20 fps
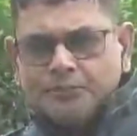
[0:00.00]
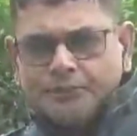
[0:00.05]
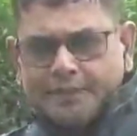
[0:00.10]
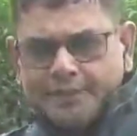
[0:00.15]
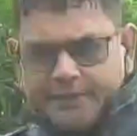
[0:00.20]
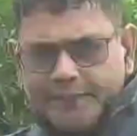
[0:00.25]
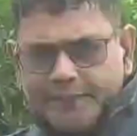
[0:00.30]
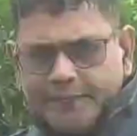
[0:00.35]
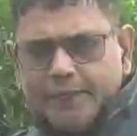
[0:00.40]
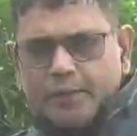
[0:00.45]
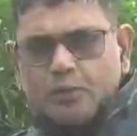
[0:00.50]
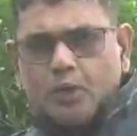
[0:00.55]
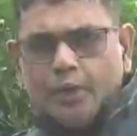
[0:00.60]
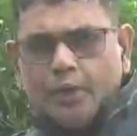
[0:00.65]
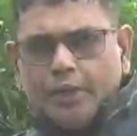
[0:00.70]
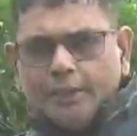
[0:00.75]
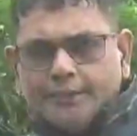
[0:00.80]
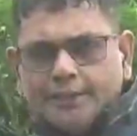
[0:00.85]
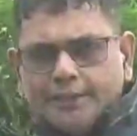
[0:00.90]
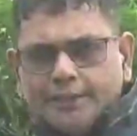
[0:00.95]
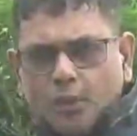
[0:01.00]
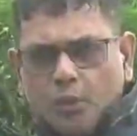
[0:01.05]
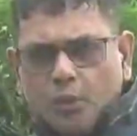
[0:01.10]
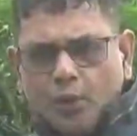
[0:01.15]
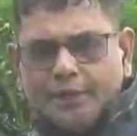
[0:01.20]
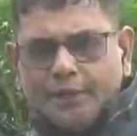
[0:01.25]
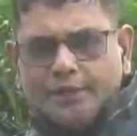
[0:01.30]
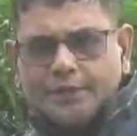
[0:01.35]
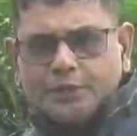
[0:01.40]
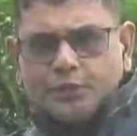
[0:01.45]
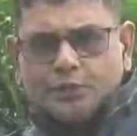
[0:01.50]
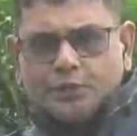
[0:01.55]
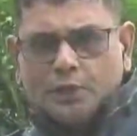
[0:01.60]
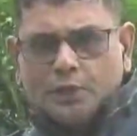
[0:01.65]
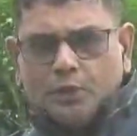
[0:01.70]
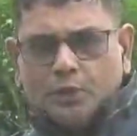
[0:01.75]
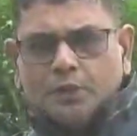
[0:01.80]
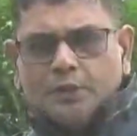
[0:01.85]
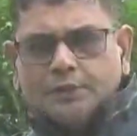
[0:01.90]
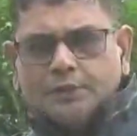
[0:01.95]
যেখানে ঘরে তাদের অনেক কিছু ছিল
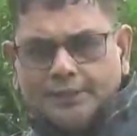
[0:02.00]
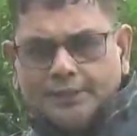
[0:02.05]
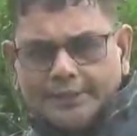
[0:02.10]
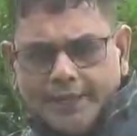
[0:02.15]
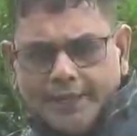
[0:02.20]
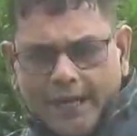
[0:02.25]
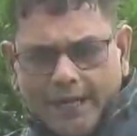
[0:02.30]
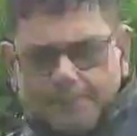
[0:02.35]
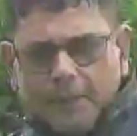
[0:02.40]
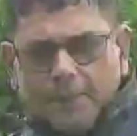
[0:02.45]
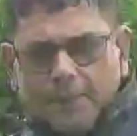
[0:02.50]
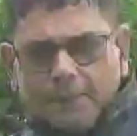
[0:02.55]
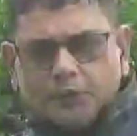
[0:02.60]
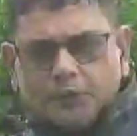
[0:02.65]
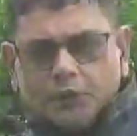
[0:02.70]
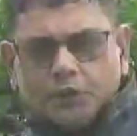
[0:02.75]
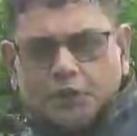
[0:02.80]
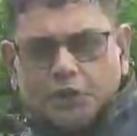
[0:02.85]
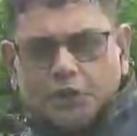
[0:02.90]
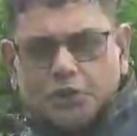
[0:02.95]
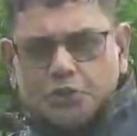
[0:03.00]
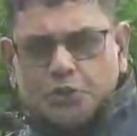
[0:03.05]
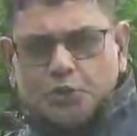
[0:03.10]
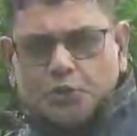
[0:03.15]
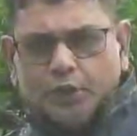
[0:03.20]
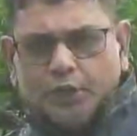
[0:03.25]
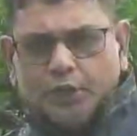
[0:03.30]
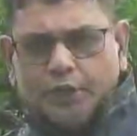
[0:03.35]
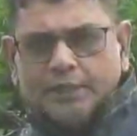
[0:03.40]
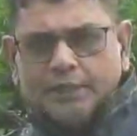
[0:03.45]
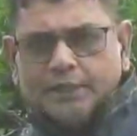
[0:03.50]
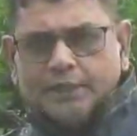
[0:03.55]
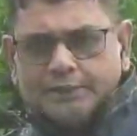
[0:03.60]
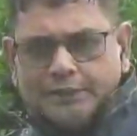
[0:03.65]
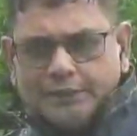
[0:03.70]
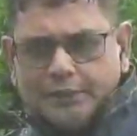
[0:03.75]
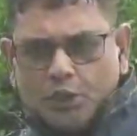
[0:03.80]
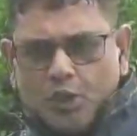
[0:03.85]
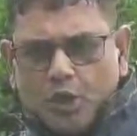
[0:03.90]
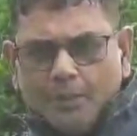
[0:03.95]
তাদের আসবাবপত্র থেকে শুরু করে
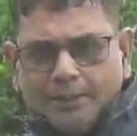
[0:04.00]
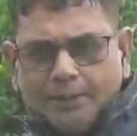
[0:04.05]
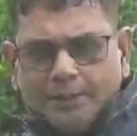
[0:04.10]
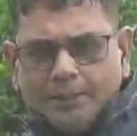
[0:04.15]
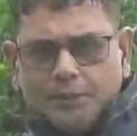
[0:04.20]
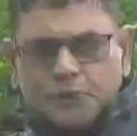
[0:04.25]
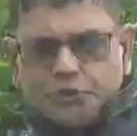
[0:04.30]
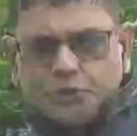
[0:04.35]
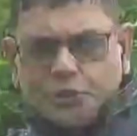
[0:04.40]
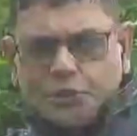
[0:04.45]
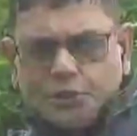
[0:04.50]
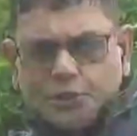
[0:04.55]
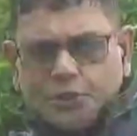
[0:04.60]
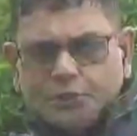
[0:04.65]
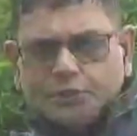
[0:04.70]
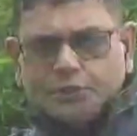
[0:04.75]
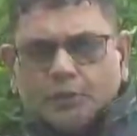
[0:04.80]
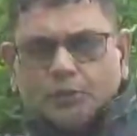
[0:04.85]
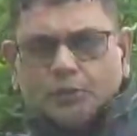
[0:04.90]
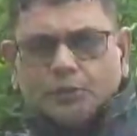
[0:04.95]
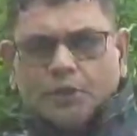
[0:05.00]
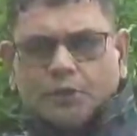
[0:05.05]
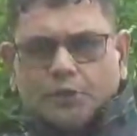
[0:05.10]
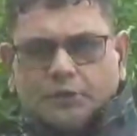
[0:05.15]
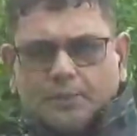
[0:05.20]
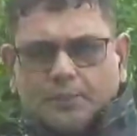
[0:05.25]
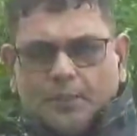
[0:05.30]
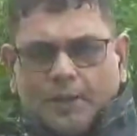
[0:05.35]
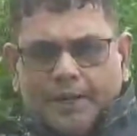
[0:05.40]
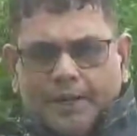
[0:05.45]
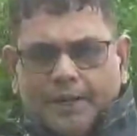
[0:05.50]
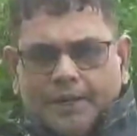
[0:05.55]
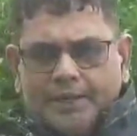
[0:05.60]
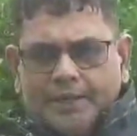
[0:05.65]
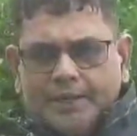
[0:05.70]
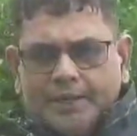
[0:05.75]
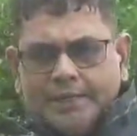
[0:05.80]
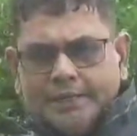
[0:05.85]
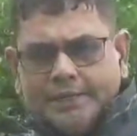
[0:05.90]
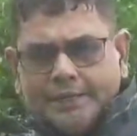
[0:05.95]
তাদের গবাদি পশু কিছুই তারা উদ্ধার করতে পারেননি
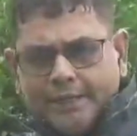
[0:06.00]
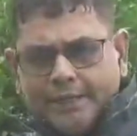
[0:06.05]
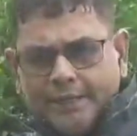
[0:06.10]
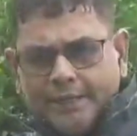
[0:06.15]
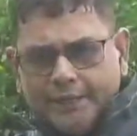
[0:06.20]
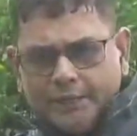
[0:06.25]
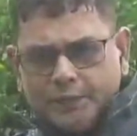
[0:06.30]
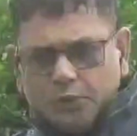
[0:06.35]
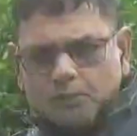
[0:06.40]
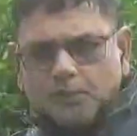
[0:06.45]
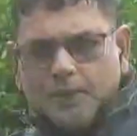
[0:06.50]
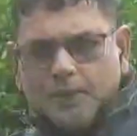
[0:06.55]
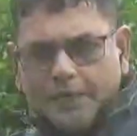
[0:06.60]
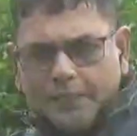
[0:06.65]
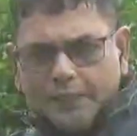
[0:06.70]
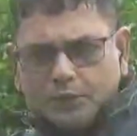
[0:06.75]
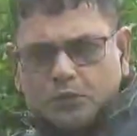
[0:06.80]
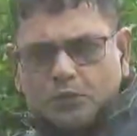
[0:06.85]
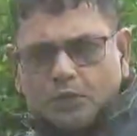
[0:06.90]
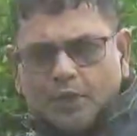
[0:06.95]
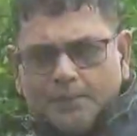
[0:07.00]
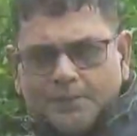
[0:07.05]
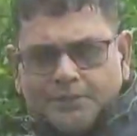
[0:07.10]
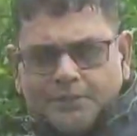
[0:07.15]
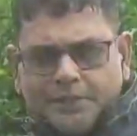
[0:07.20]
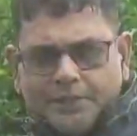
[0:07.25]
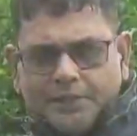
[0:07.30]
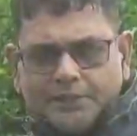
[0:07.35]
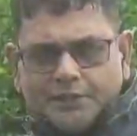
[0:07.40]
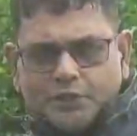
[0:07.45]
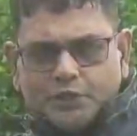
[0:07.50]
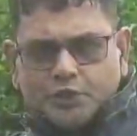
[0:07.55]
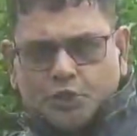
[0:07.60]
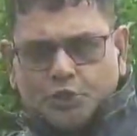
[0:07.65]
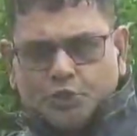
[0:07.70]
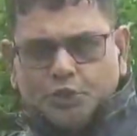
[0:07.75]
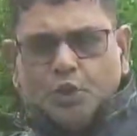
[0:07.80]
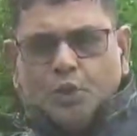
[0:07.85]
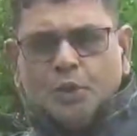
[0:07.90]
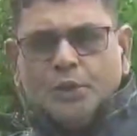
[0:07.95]
এখানে কিন্তু পানির তোলে ভেসে গিয়েছে
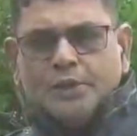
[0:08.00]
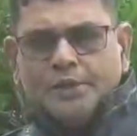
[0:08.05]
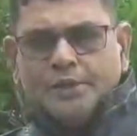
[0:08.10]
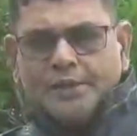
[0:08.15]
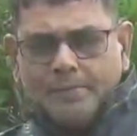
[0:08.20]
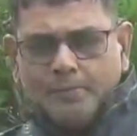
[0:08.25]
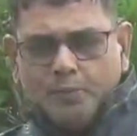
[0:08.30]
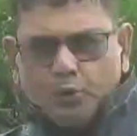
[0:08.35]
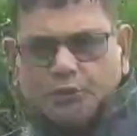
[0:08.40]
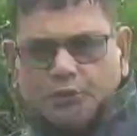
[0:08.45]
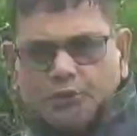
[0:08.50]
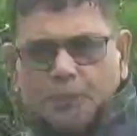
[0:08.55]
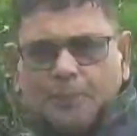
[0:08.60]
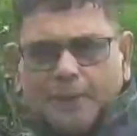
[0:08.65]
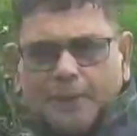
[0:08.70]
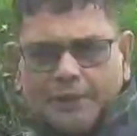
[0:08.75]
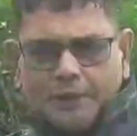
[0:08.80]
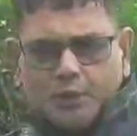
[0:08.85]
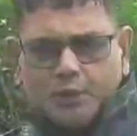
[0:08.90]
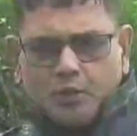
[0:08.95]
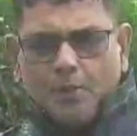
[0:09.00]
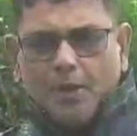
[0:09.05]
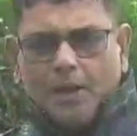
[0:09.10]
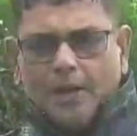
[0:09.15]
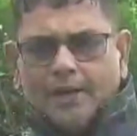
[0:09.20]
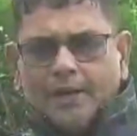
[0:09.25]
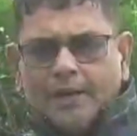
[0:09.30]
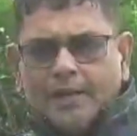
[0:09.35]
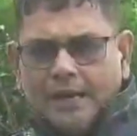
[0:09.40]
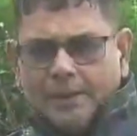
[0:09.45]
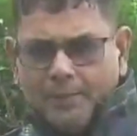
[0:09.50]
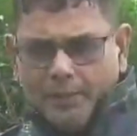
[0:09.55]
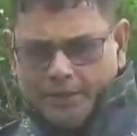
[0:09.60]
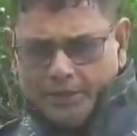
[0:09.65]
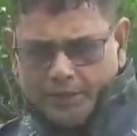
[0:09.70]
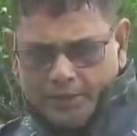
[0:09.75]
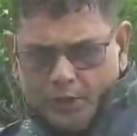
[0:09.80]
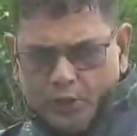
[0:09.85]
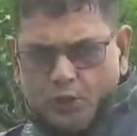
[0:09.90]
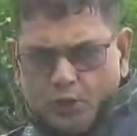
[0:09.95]
যদিও এই মুহূর্তে পানি কমার আমরা
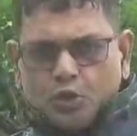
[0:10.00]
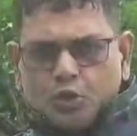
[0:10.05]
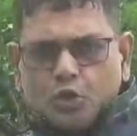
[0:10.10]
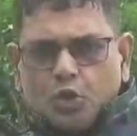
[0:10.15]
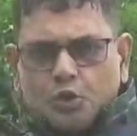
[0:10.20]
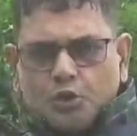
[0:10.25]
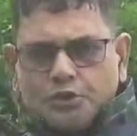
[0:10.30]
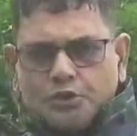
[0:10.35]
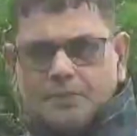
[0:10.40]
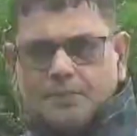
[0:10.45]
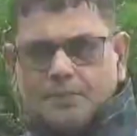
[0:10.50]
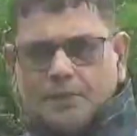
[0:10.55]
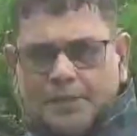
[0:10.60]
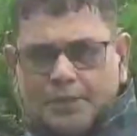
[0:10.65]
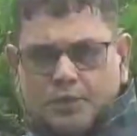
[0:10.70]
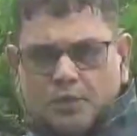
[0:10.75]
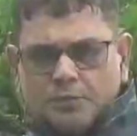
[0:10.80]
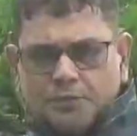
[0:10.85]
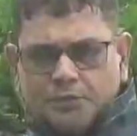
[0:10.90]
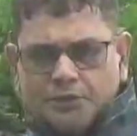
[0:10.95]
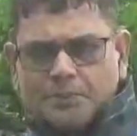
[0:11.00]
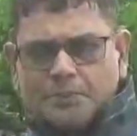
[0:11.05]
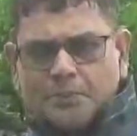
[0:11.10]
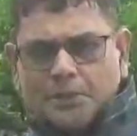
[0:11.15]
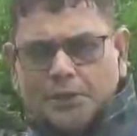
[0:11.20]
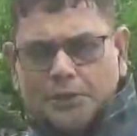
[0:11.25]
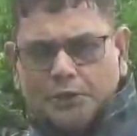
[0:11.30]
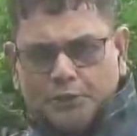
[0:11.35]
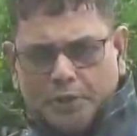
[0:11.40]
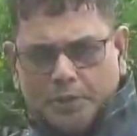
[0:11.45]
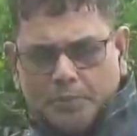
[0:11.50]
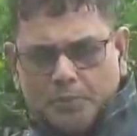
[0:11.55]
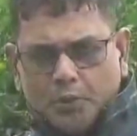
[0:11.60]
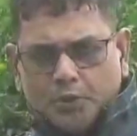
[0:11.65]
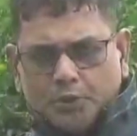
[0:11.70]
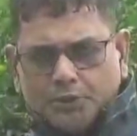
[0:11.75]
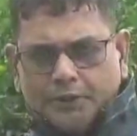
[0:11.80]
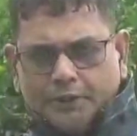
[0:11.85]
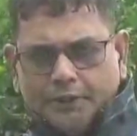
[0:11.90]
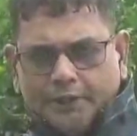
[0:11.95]
লক্ষ্য করছি পানি কমতেছে পানি উন্নয়ন বোর্ড
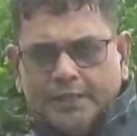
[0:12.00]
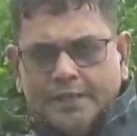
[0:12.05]
থেকে